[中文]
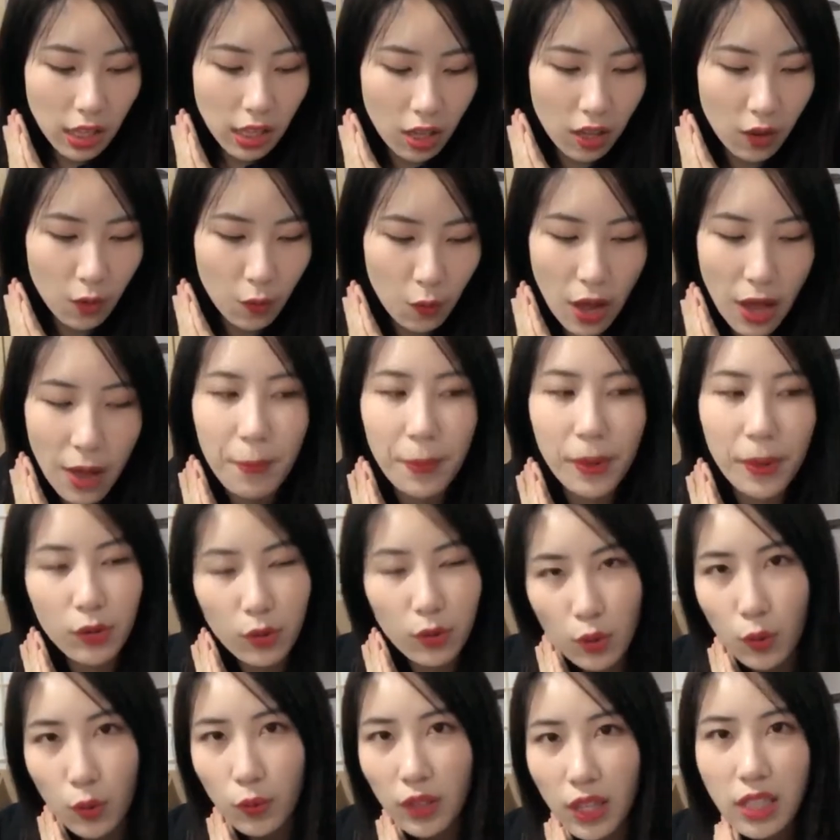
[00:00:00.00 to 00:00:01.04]
呃，我还没
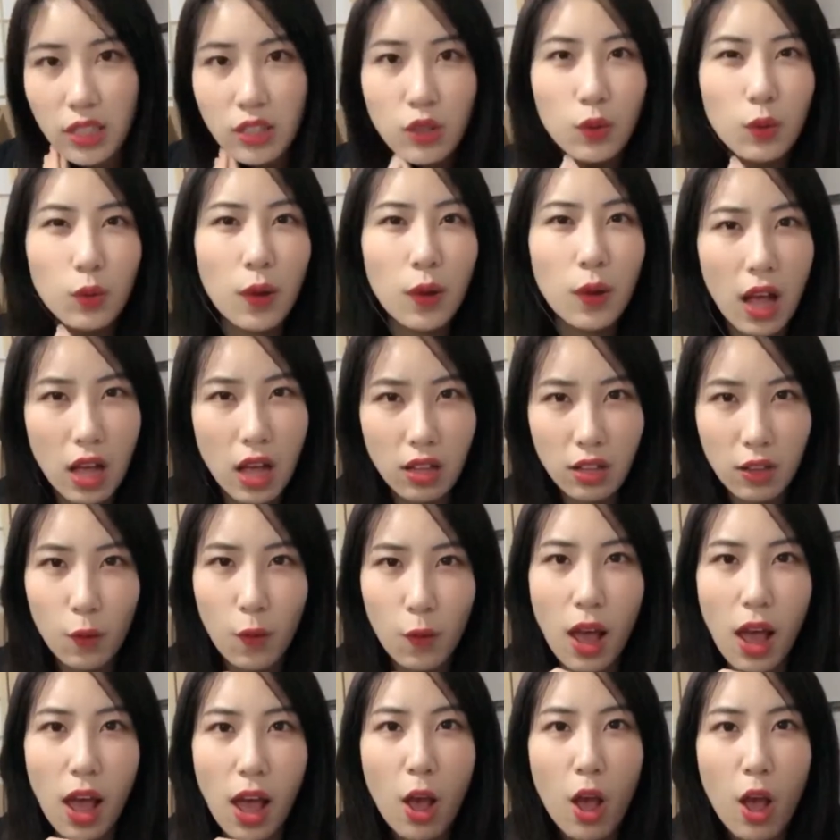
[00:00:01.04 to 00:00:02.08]
有用，但是如果好的
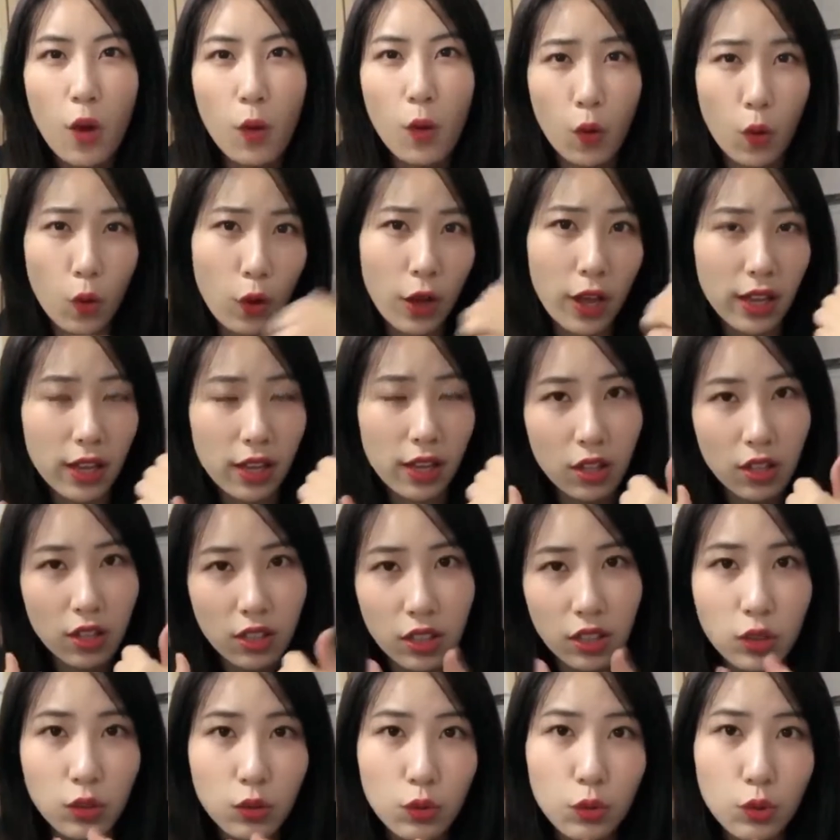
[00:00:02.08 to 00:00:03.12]
话，我
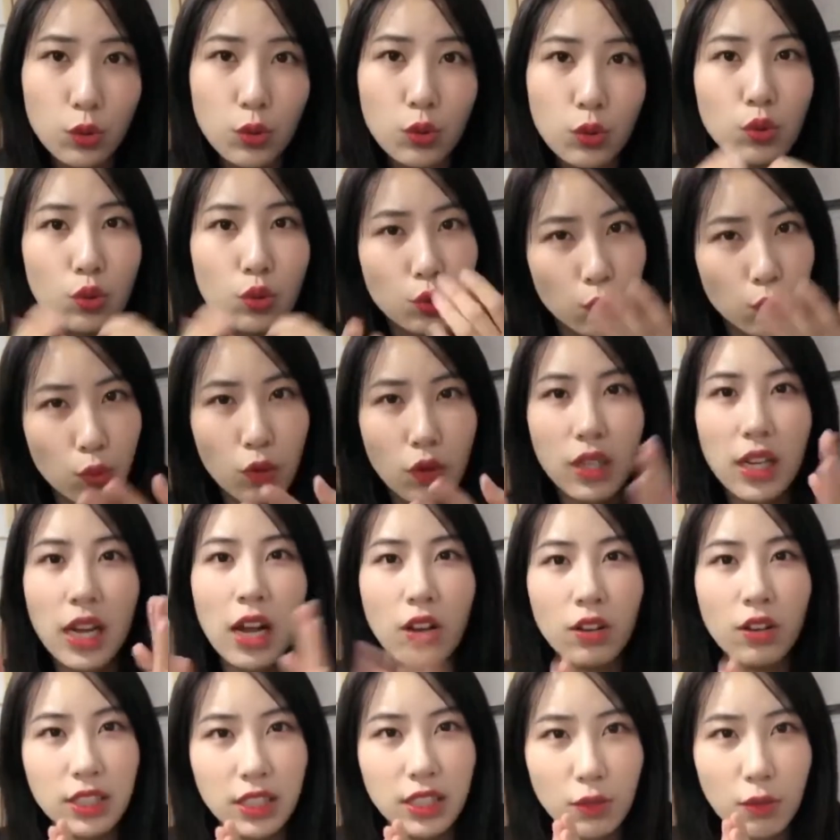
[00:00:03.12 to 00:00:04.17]
会继续说，
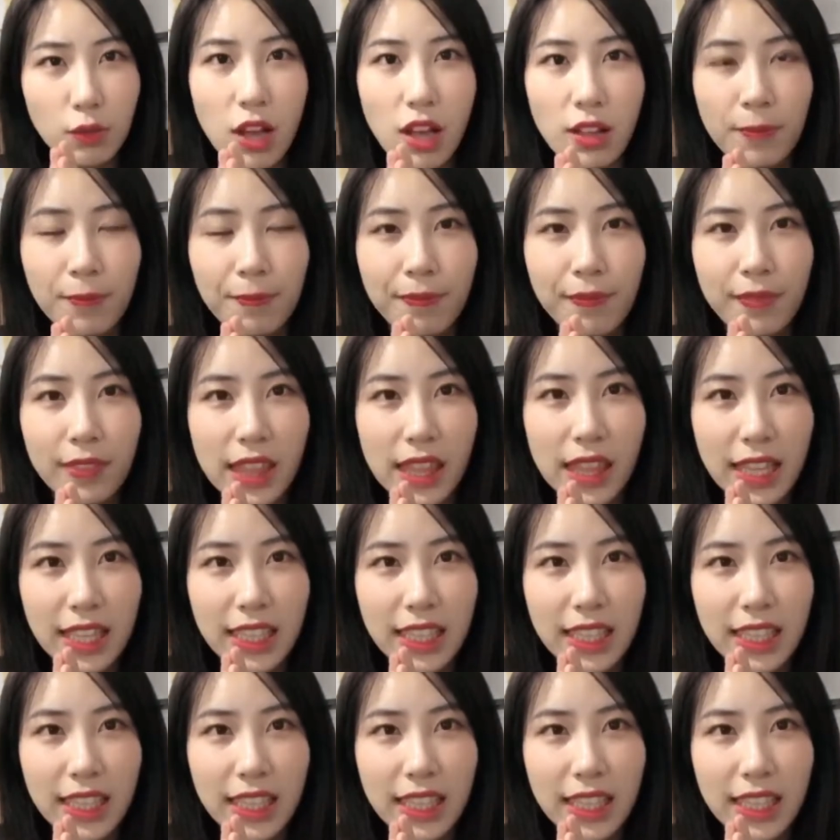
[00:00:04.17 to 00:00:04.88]
然后希望。